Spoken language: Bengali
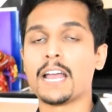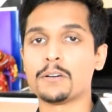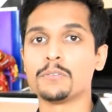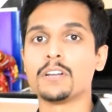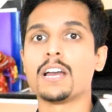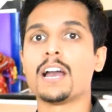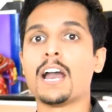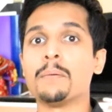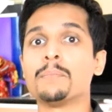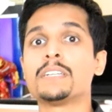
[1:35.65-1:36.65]
এখন
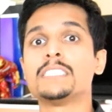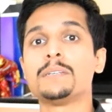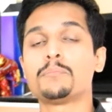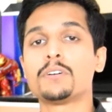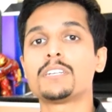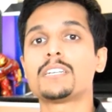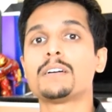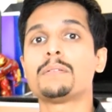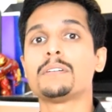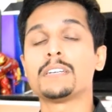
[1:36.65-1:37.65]
আমরা যেই
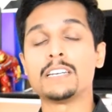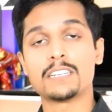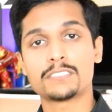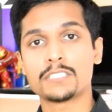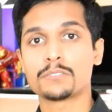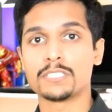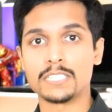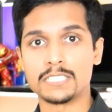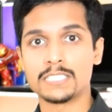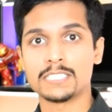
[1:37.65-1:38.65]
পয়েন্টটা ইলাস্ট্রেট করতে
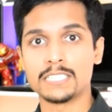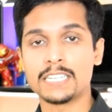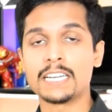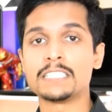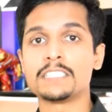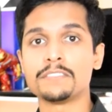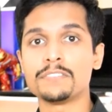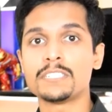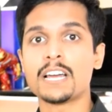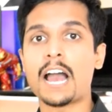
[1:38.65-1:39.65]
যাচ্ছি যে এই
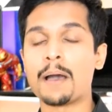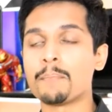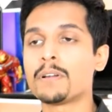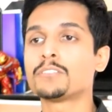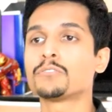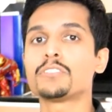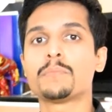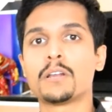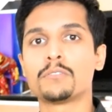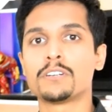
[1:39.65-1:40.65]
সিভিটা আমরা যতই
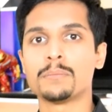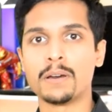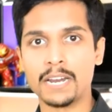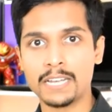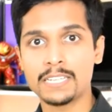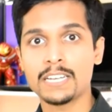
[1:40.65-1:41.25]
ভালো করে বানাই